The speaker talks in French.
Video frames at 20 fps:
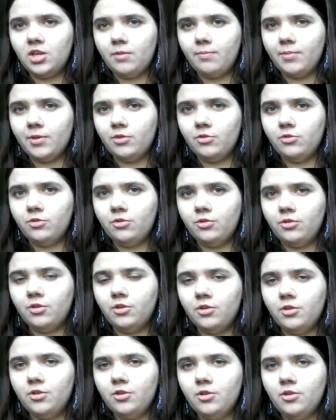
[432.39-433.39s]
à Ipendon
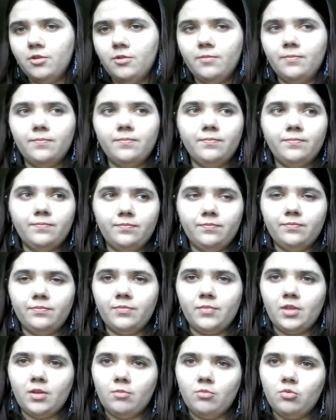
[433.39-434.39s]

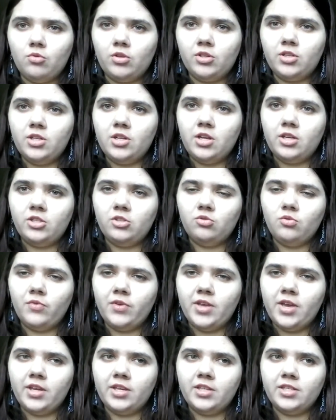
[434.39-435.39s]
pour qu'il aille
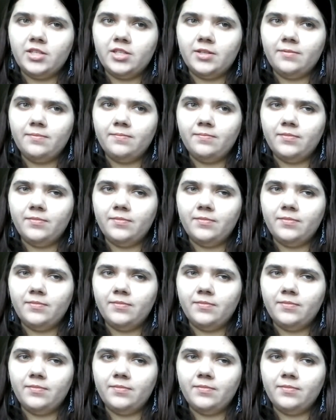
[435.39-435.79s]
sauver Ace.